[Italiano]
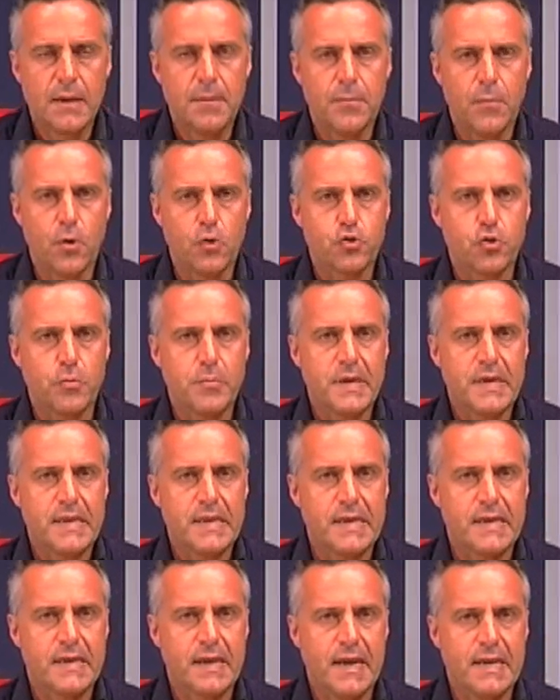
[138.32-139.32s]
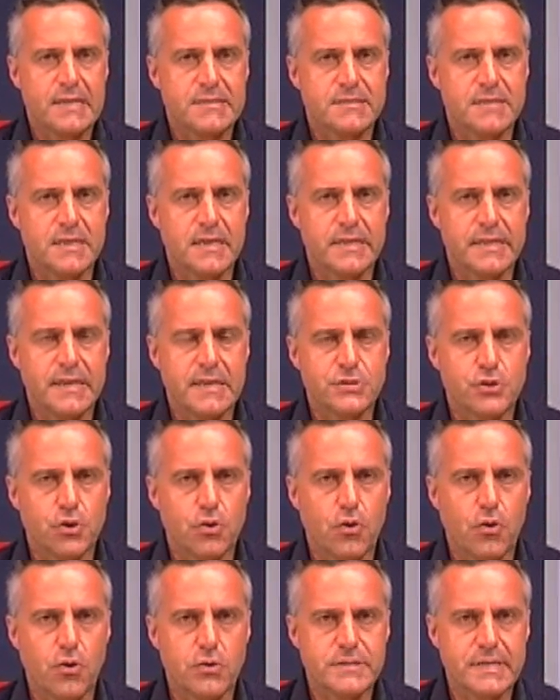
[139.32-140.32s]
Molto bene, grazie ad
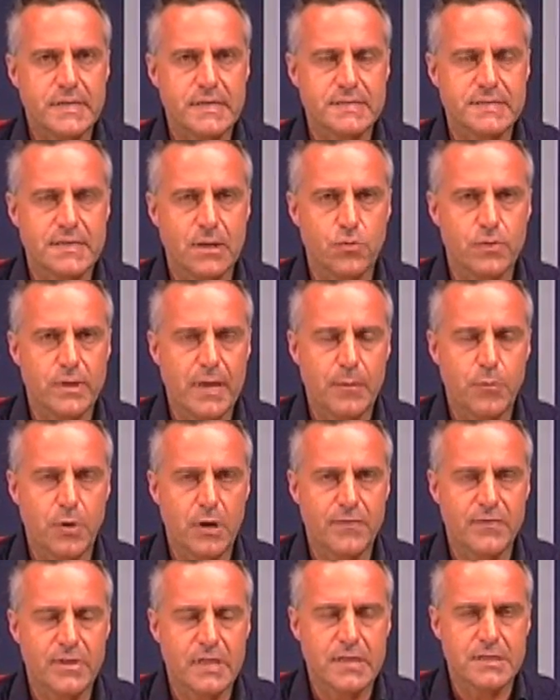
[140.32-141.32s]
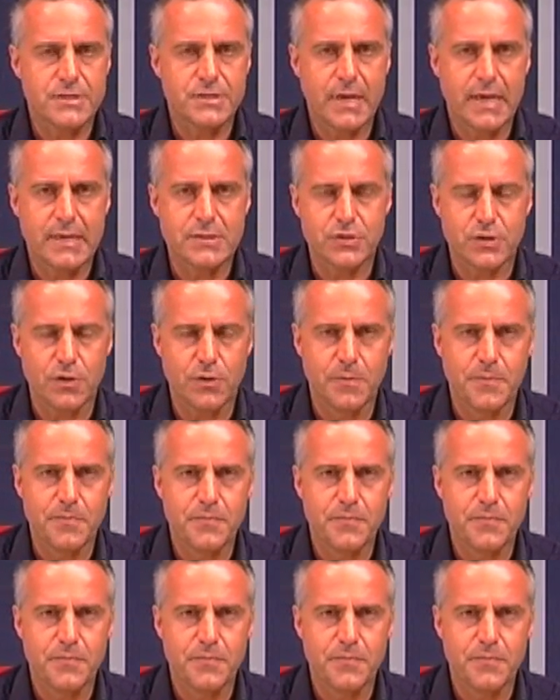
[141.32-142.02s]
Angelo Costa che salutiamo, arrivederci Angelo.